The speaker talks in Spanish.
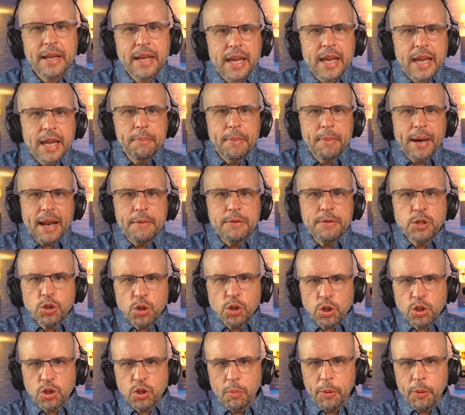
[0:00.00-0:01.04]
Es
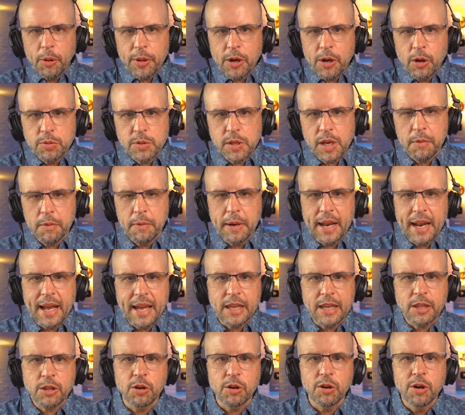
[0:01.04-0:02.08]
maravilloso poder observar a
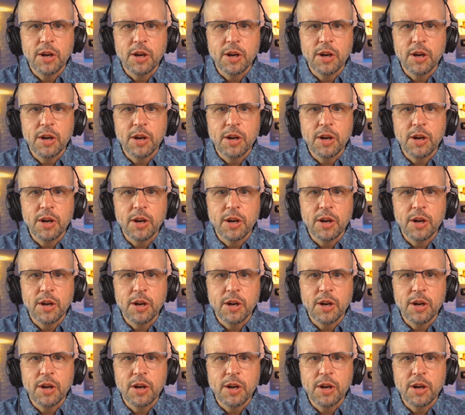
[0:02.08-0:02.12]
esto.